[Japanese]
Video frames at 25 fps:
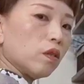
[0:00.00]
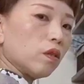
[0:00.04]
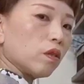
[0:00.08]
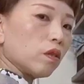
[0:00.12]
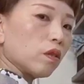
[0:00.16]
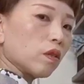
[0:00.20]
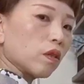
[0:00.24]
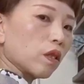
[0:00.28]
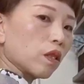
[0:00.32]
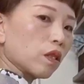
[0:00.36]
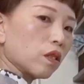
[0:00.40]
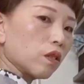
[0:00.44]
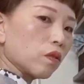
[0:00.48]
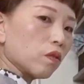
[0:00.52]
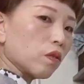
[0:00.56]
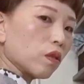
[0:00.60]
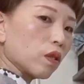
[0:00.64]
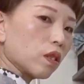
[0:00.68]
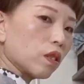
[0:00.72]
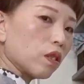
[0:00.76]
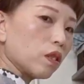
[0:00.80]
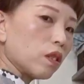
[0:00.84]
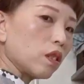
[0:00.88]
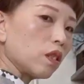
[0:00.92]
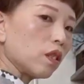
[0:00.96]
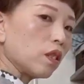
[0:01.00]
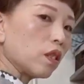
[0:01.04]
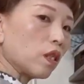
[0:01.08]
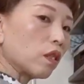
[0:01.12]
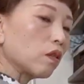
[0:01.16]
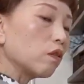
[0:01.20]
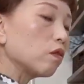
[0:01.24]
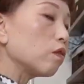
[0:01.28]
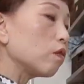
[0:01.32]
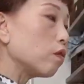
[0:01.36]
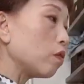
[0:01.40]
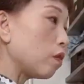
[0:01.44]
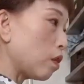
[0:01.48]
復活はしてな
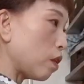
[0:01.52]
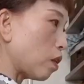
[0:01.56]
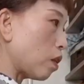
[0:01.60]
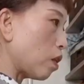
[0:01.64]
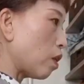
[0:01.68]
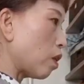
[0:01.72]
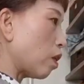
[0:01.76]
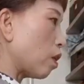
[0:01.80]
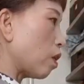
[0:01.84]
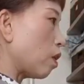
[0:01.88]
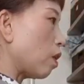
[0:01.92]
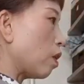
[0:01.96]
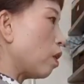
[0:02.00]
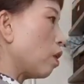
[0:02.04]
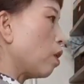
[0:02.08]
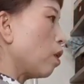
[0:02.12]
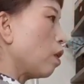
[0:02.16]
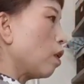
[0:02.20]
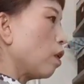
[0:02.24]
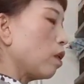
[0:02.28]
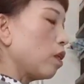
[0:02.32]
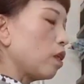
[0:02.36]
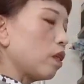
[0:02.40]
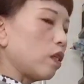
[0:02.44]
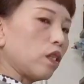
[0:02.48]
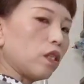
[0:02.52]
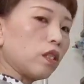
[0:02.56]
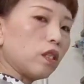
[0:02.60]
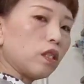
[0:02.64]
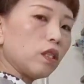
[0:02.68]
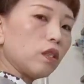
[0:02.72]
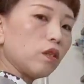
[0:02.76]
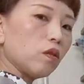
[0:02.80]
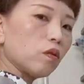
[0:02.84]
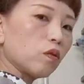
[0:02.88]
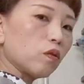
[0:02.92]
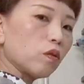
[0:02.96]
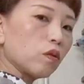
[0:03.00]
くて、日
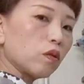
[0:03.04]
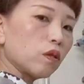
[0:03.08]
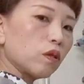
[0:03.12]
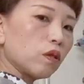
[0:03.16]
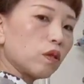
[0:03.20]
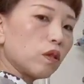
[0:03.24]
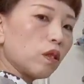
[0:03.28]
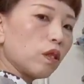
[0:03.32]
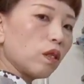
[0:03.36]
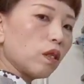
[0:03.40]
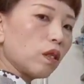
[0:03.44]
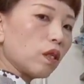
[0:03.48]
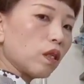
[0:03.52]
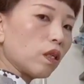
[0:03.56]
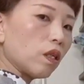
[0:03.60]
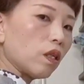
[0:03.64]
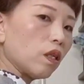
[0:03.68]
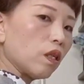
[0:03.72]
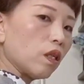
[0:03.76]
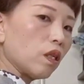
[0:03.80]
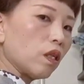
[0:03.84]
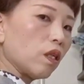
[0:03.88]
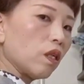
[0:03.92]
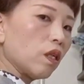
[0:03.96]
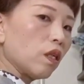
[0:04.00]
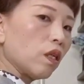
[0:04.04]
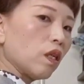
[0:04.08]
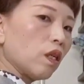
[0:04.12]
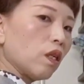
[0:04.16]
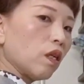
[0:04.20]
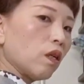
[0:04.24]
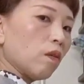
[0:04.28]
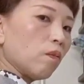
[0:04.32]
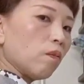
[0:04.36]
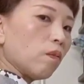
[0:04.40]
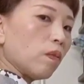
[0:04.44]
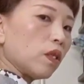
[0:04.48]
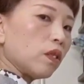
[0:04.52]
によって
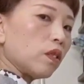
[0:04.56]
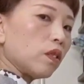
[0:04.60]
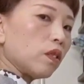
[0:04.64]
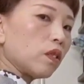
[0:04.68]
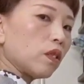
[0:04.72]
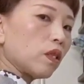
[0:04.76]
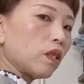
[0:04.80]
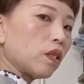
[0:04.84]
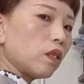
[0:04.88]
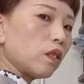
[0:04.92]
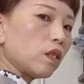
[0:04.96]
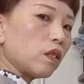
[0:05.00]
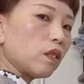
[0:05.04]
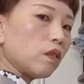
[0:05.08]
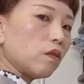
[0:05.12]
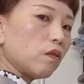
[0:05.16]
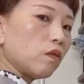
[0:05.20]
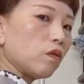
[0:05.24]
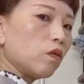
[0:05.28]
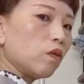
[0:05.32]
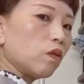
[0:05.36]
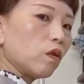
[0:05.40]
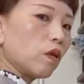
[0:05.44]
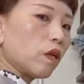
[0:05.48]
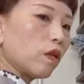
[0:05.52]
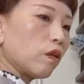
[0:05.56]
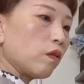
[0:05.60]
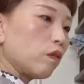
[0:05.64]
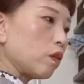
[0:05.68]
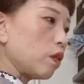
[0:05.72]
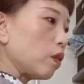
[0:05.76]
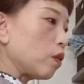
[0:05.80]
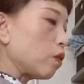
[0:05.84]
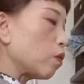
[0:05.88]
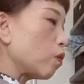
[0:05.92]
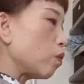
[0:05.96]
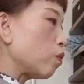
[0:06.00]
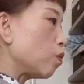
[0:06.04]
めっちゃ動ける
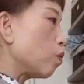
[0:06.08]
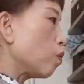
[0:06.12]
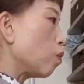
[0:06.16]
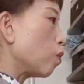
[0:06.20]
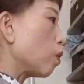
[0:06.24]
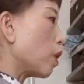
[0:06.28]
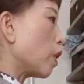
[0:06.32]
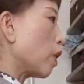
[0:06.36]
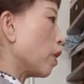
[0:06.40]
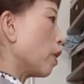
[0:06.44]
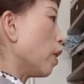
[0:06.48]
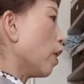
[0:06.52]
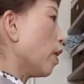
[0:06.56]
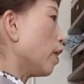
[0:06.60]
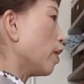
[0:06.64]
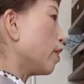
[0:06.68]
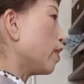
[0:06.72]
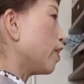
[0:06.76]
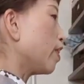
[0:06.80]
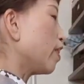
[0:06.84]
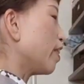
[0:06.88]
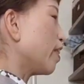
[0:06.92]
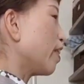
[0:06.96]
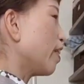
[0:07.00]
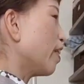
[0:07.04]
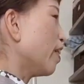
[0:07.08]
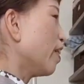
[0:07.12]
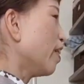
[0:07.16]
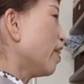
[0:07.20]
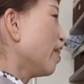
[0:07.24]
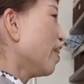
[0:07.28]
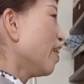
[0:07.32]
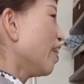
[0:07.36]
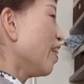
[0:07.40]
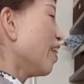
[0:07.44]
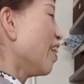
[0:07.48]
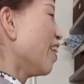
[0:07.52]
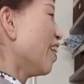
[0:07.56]
日と動けない日が
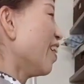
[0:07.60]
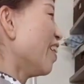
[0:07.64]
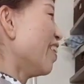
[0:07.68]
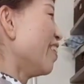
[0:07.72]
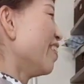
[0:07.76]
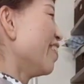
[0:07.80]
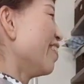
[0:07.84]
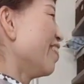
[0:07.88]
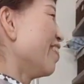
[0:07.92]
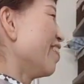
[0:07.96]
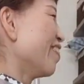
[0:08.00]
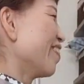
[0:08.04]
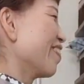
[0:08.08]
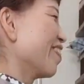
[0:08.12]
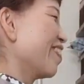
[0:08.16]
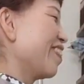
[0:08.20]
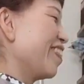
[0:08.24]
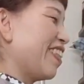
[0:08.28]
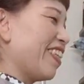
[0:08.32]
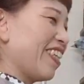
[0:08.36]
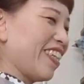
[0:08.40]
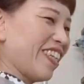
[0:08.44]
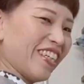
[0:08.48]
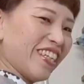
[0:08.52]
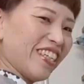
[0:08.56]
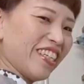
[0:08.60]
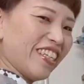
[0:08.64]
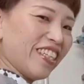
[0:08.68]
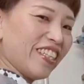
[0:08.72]
あるので、